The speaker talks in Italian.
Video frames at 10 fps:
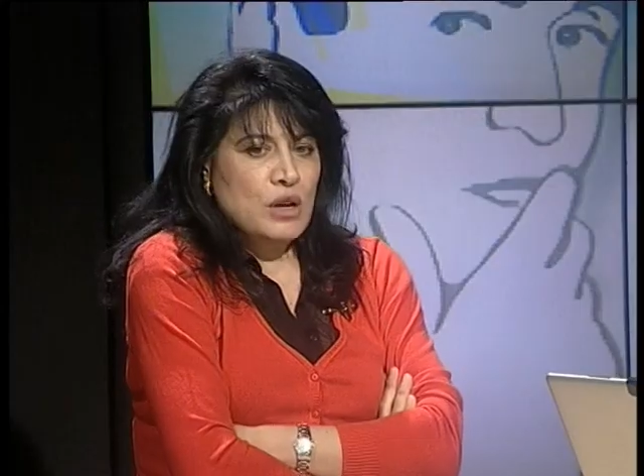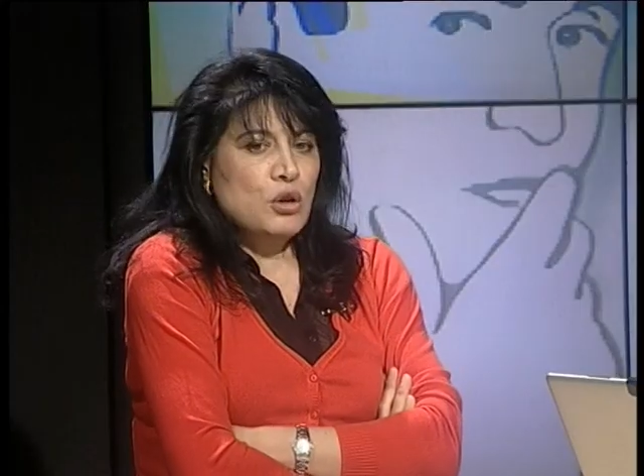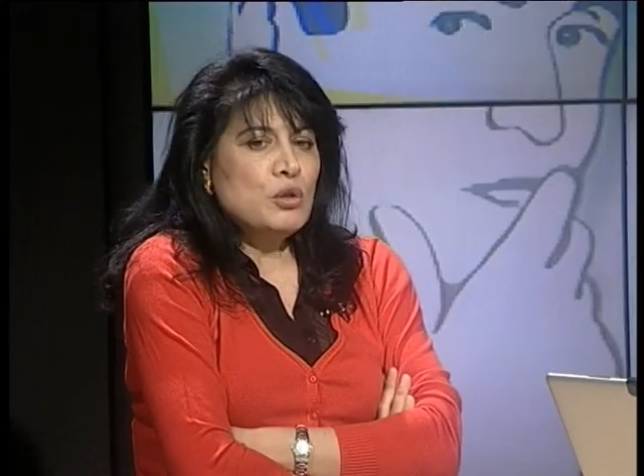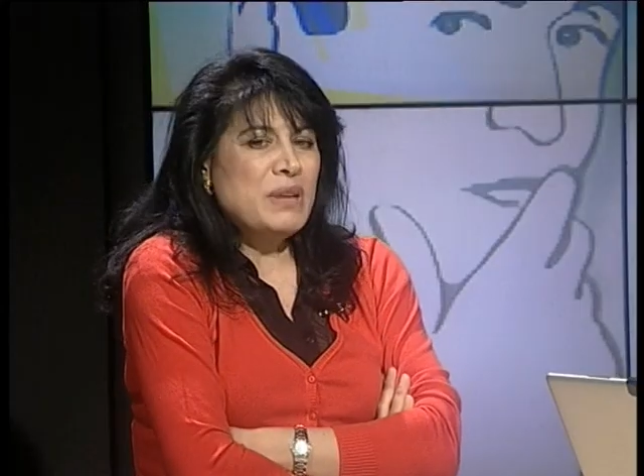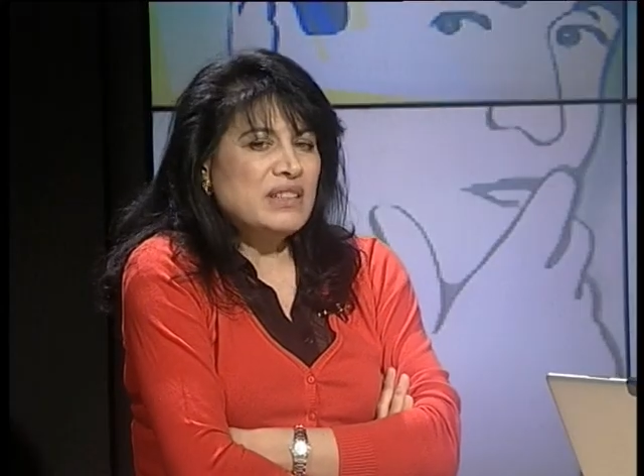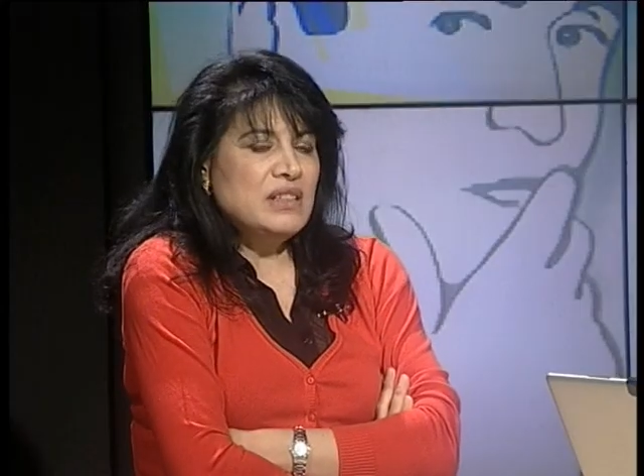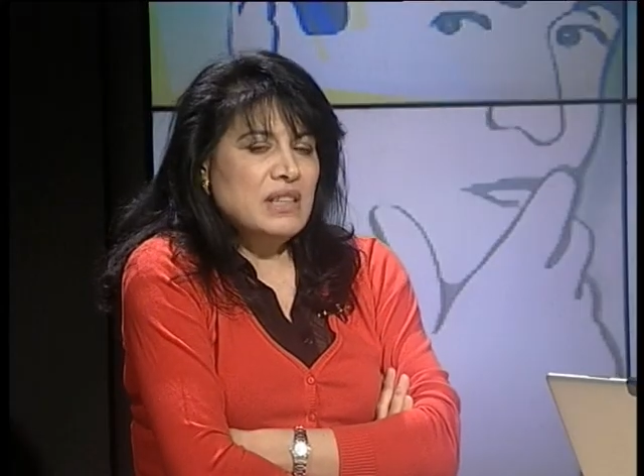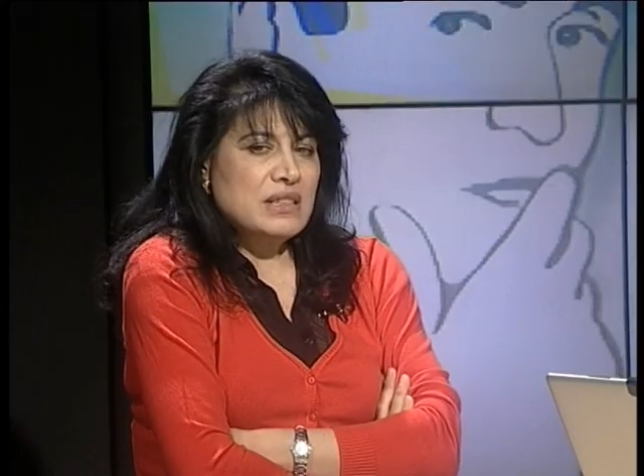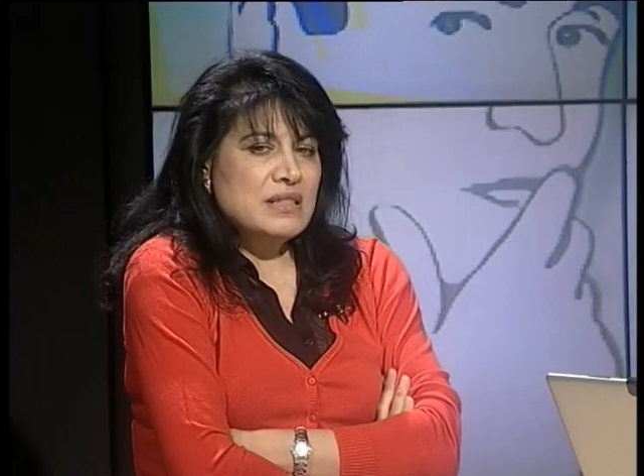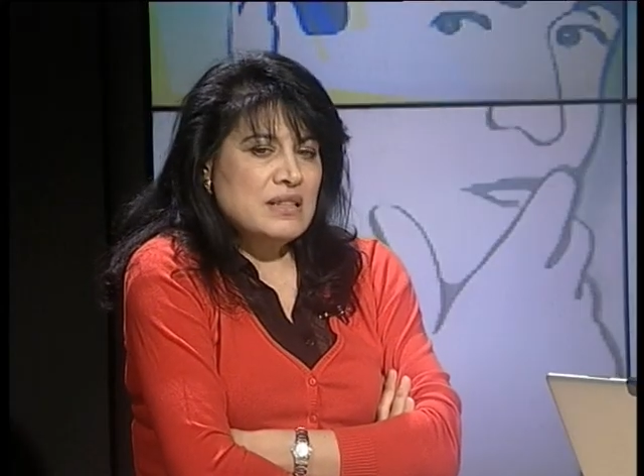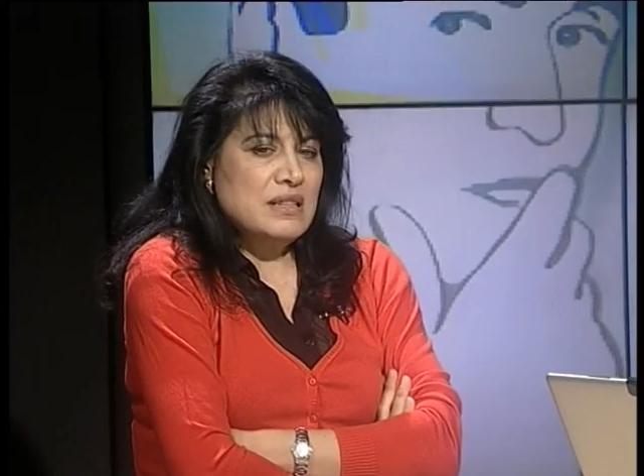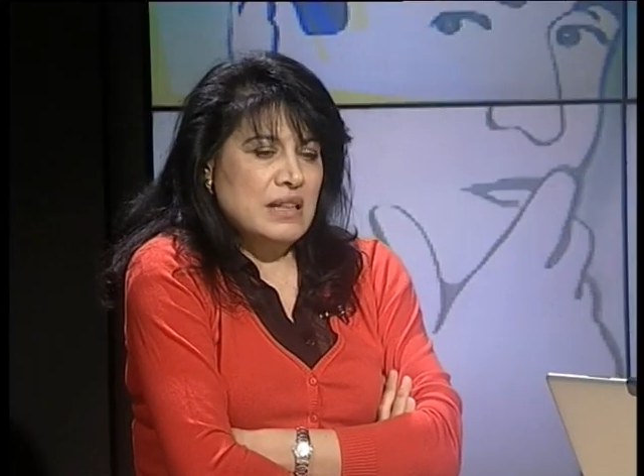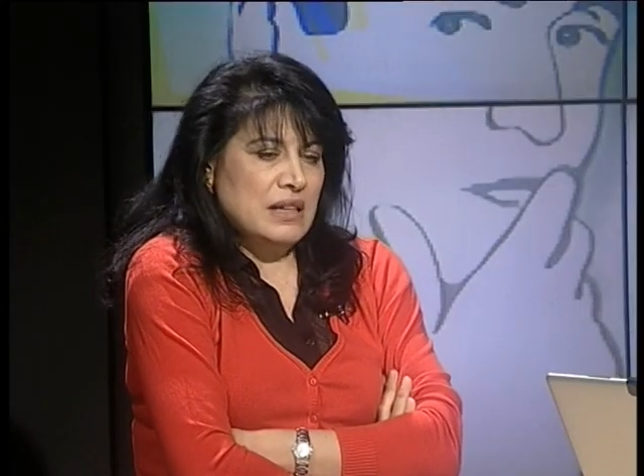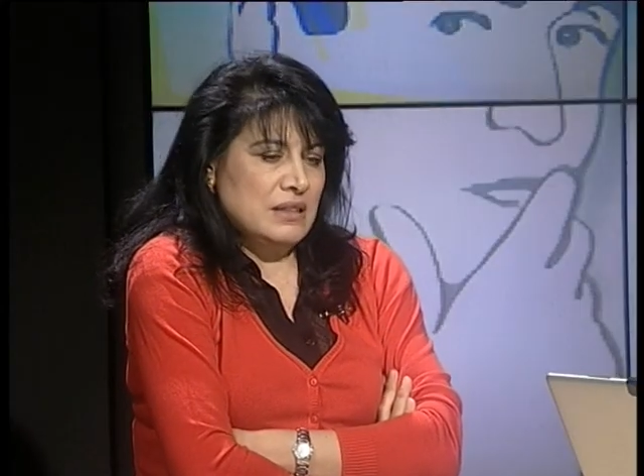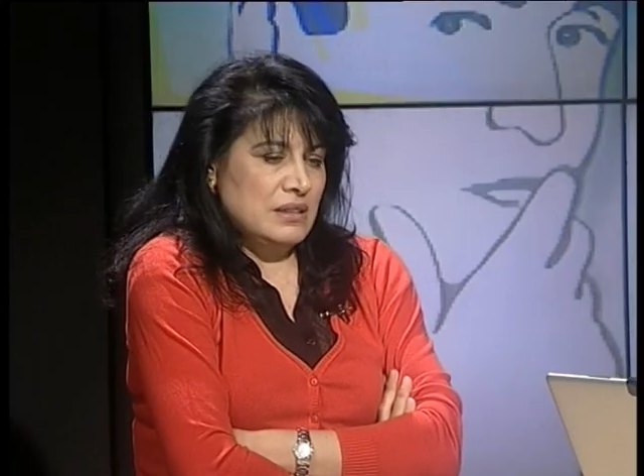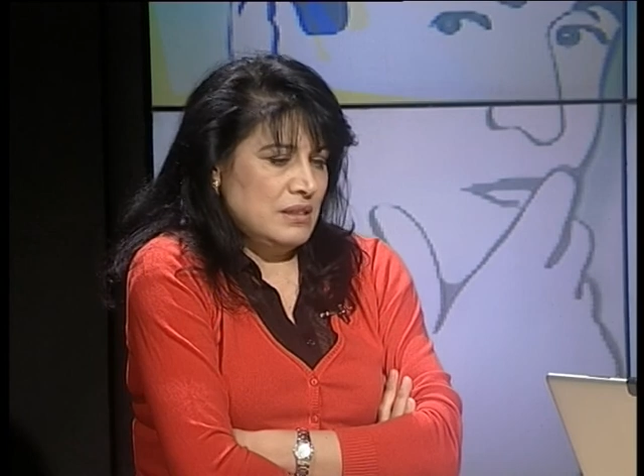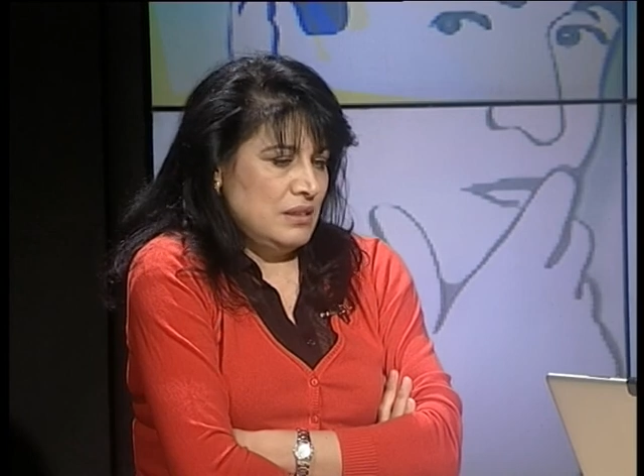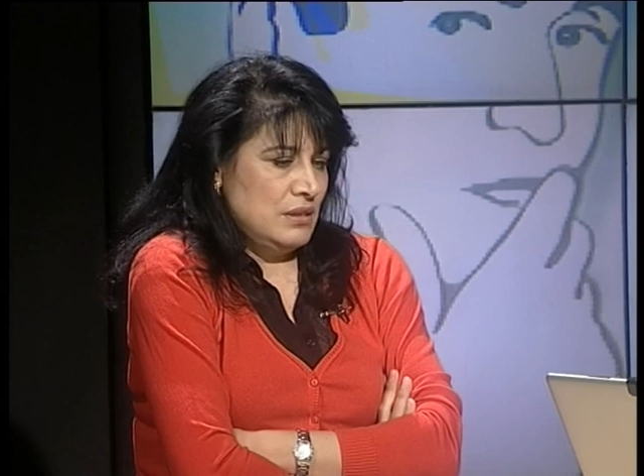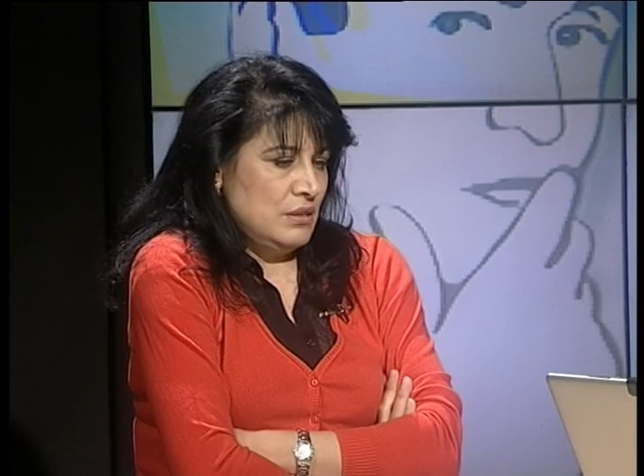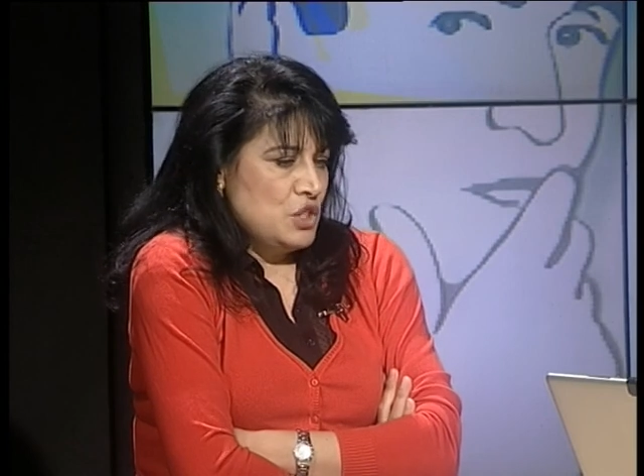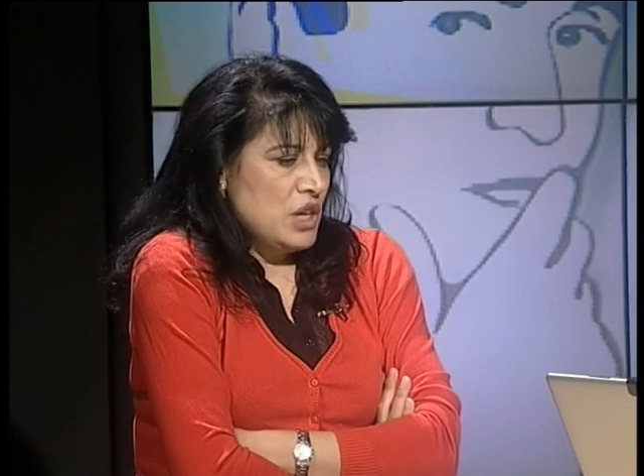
con Martina Cristina eh,